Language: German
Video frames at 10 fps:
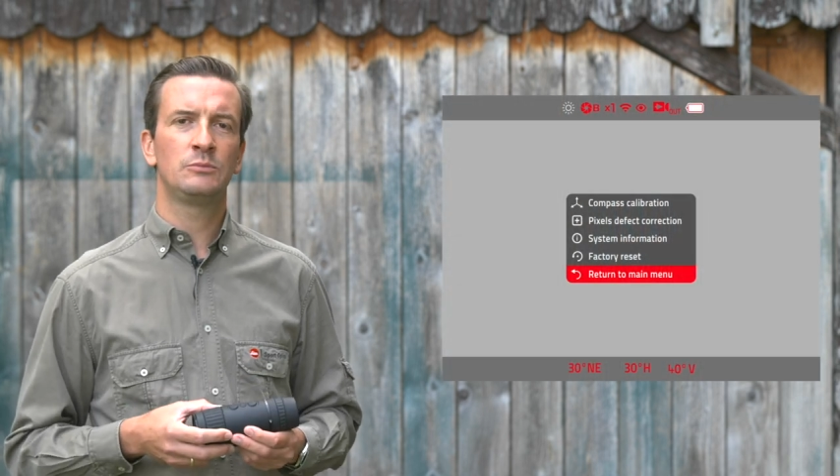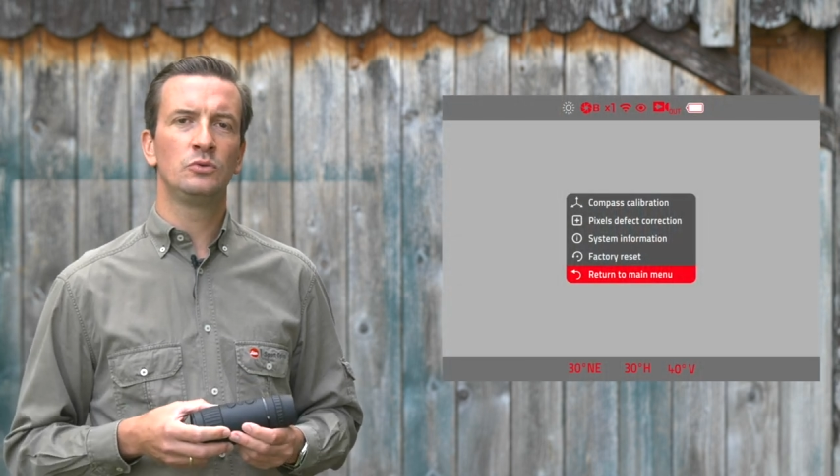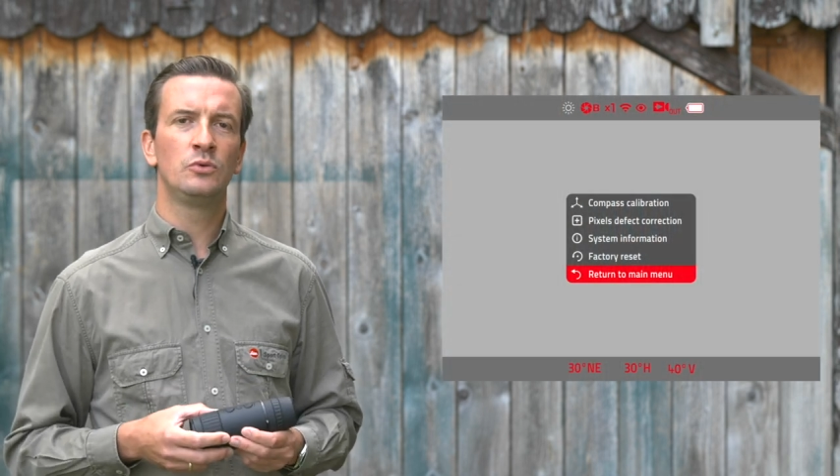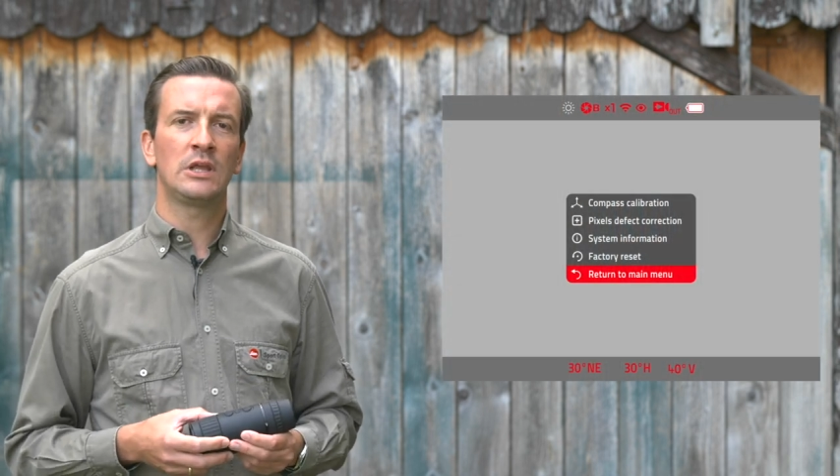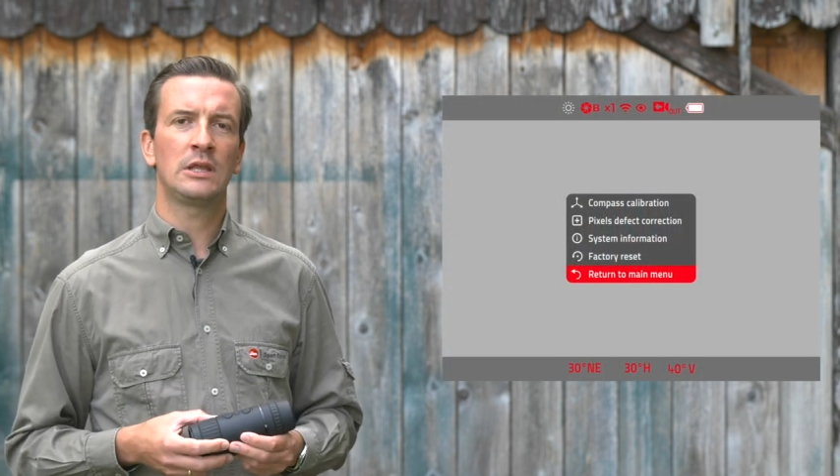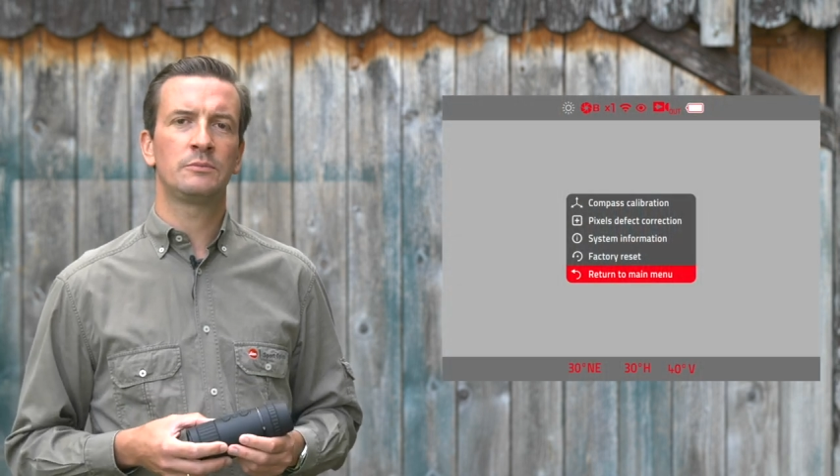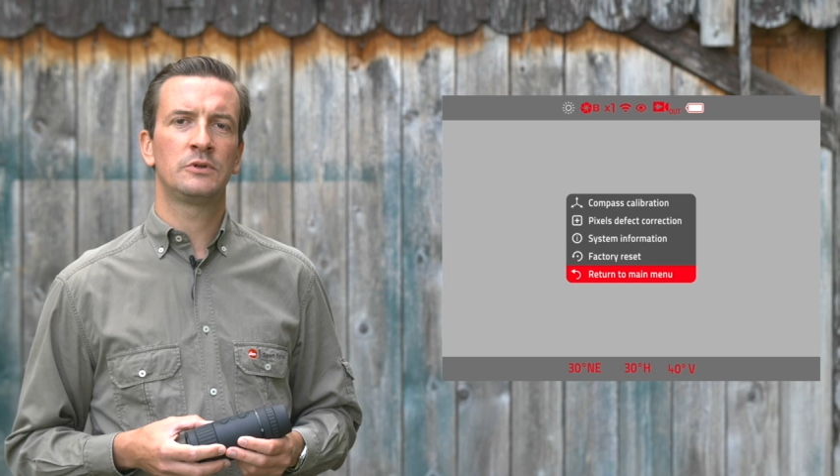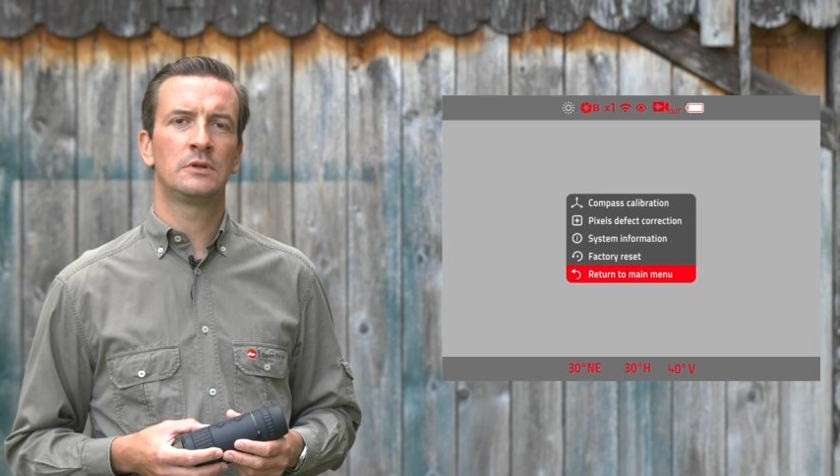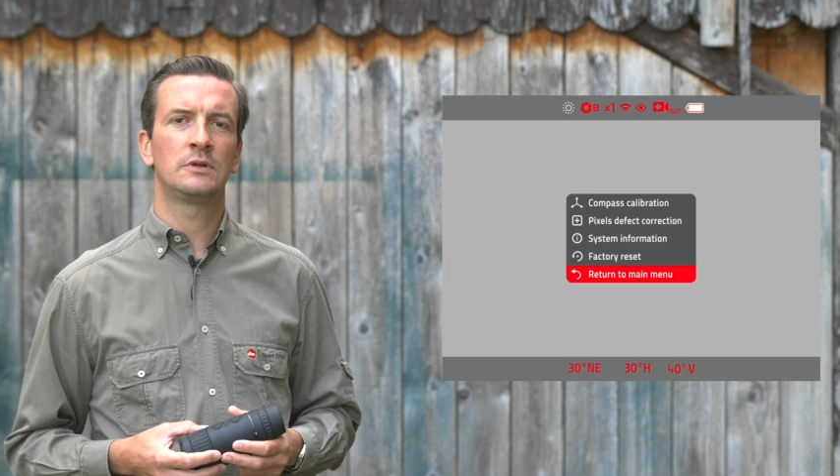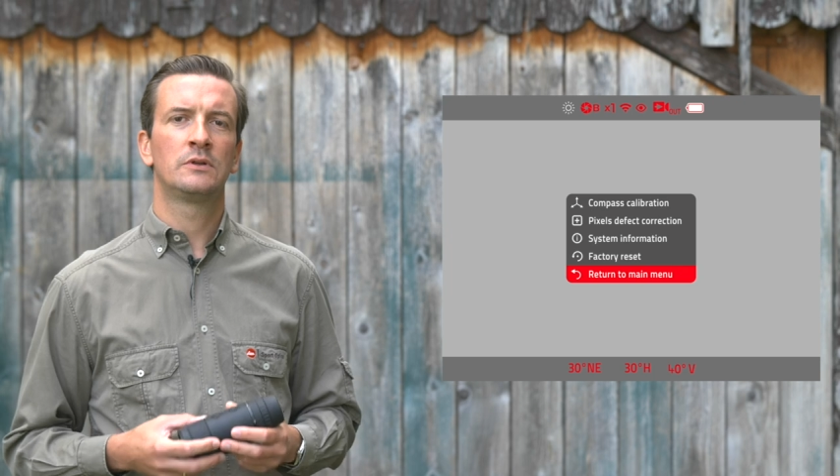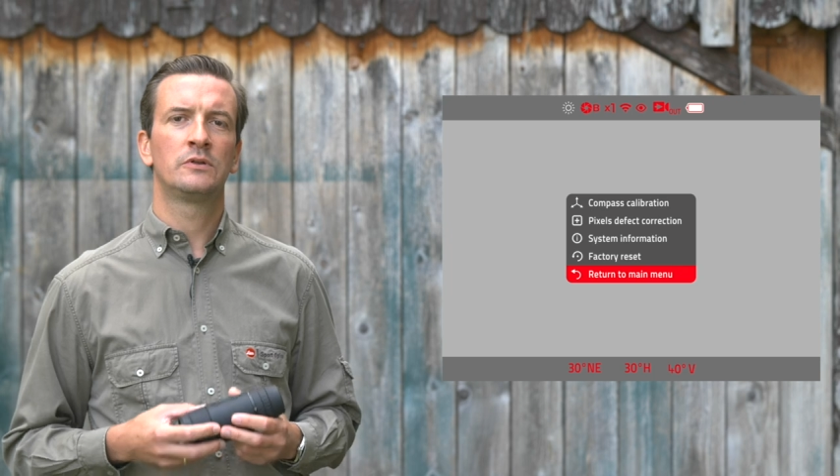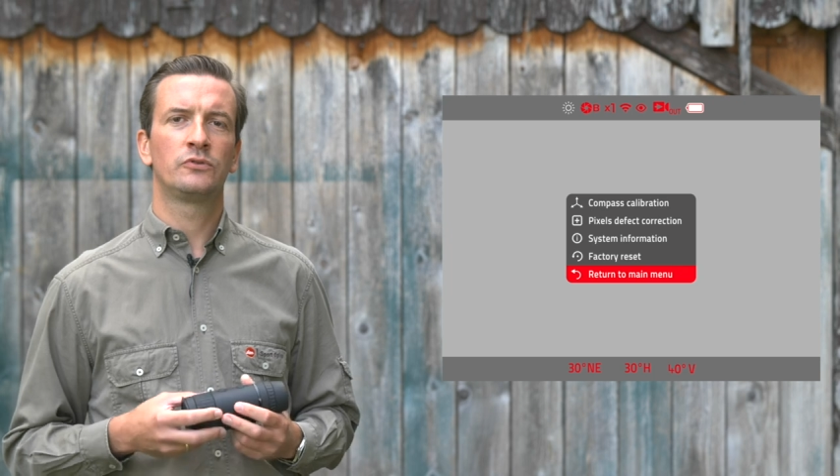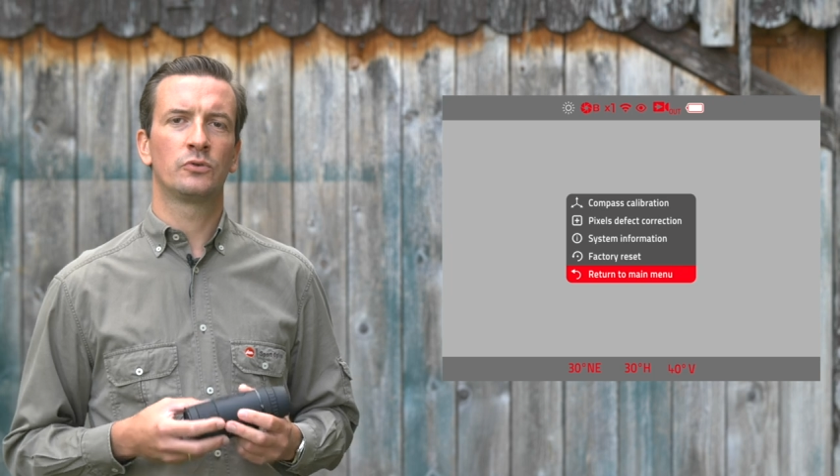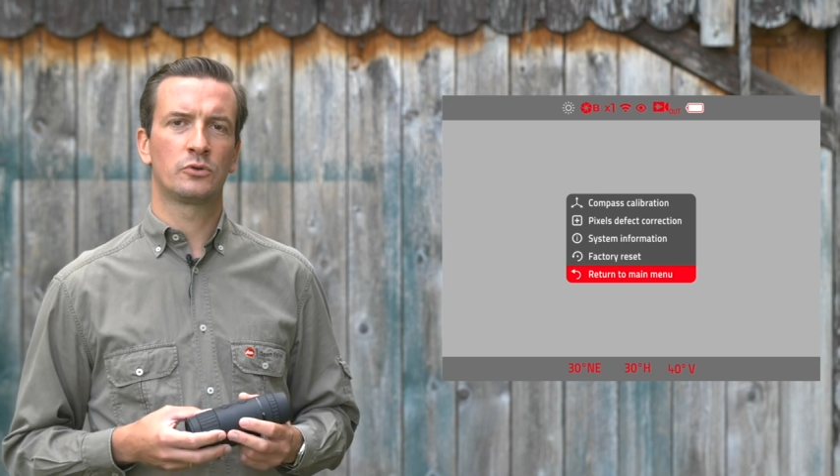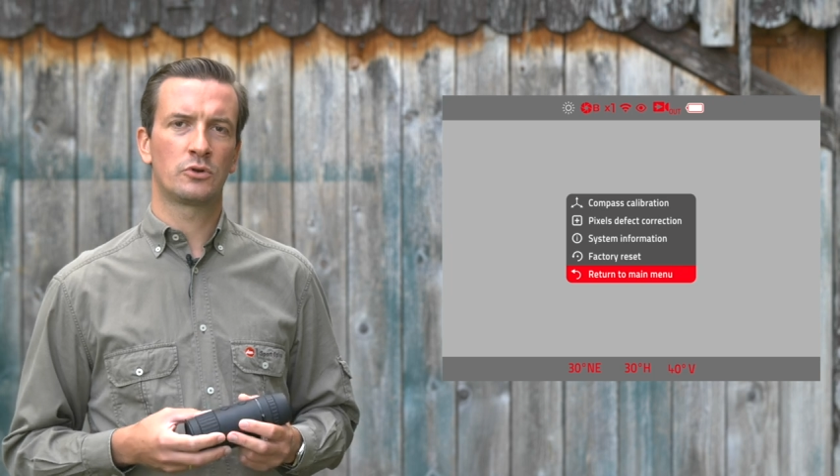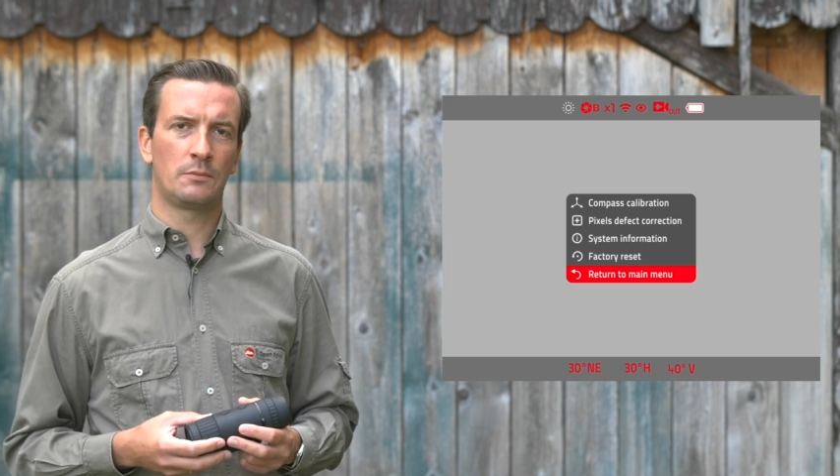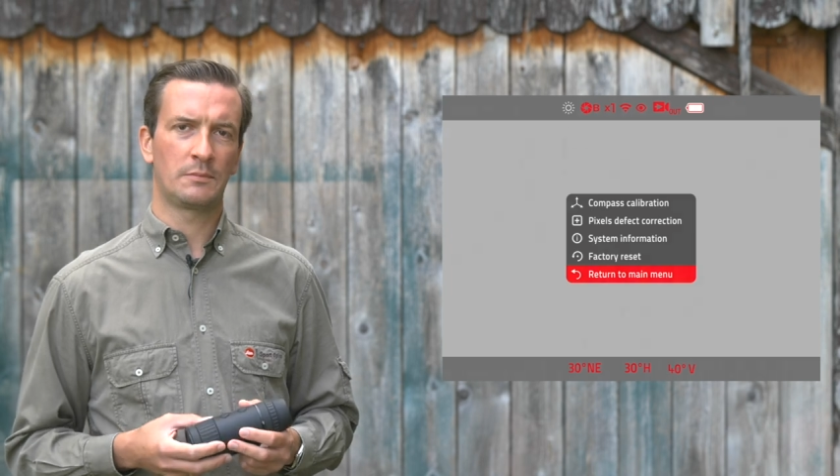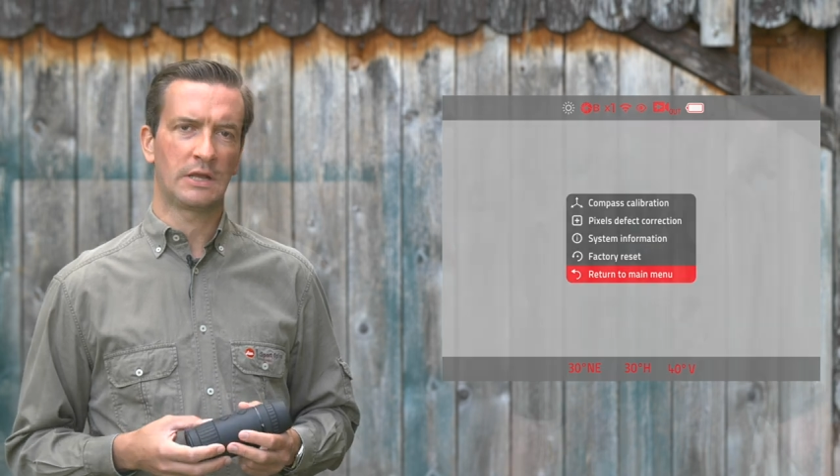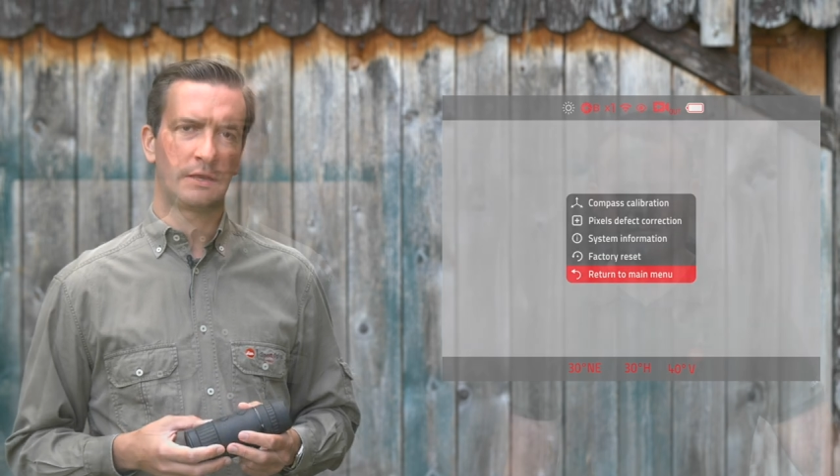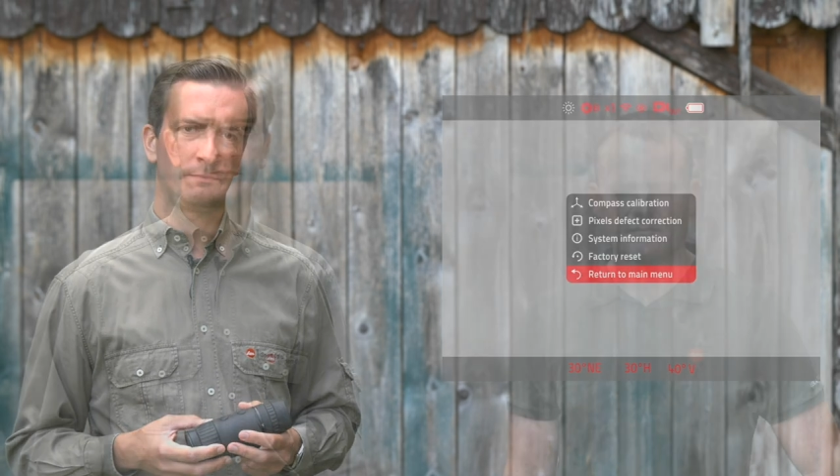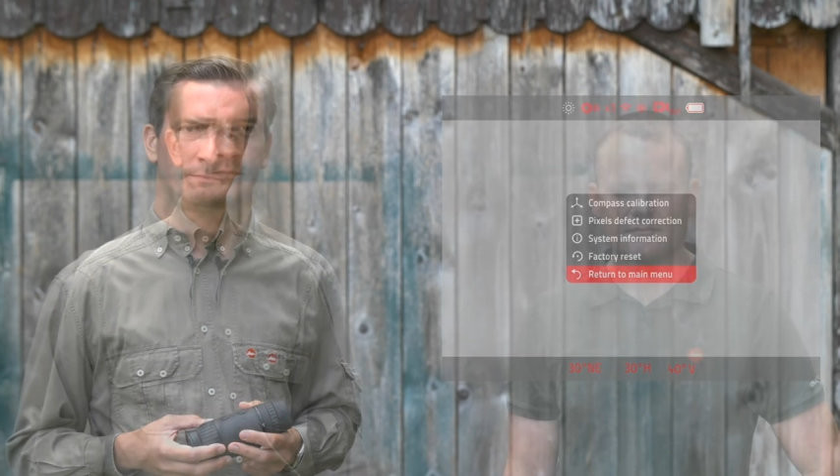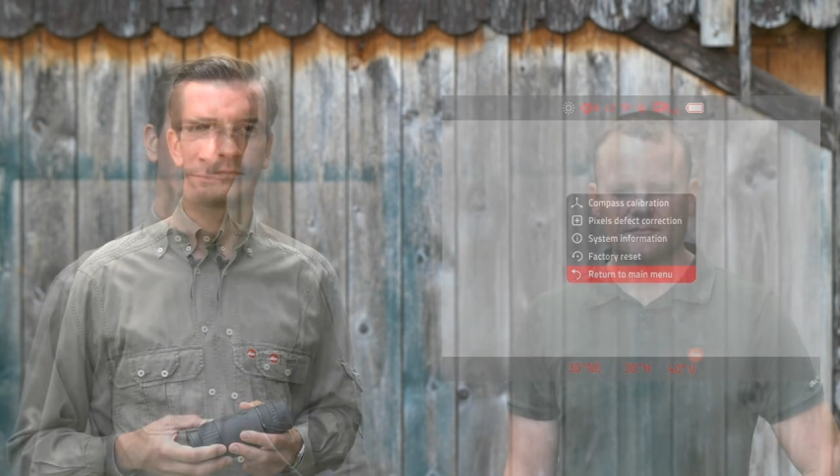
Menüebene zurückkommen kann.